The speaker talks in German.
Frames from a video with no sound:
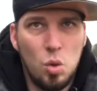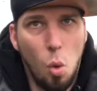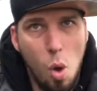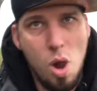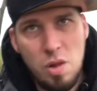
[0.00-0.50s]

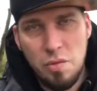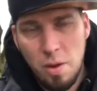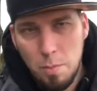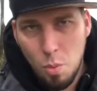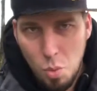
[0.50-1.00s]

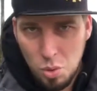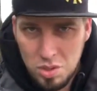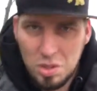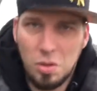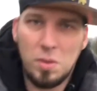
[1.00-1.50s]

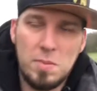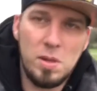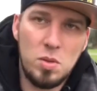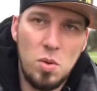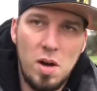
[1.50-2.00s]
Goldverbots, ich drücke es
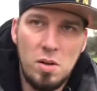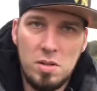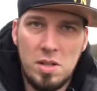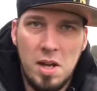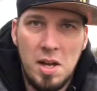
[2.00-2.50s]
mal so
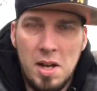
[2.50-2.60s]
aus.